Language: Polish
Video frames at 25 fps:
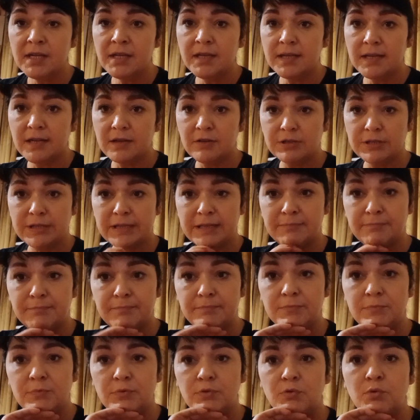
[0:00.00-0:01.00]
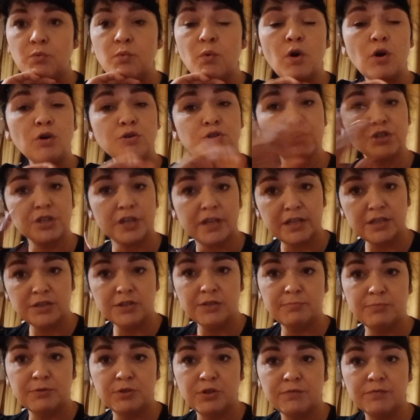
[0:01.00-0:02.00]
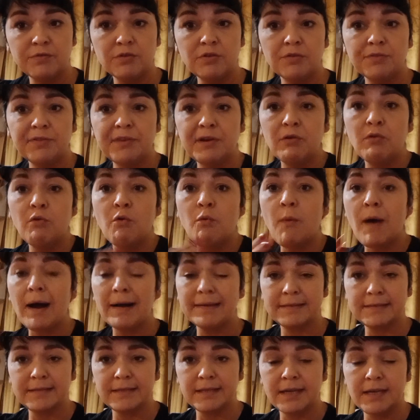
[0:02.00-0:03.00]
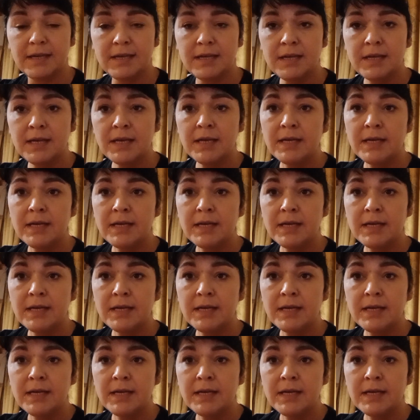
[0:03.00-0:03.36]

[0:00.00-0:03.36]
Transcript: jakoś tak ułożę, żeby to wyglądało ładnie.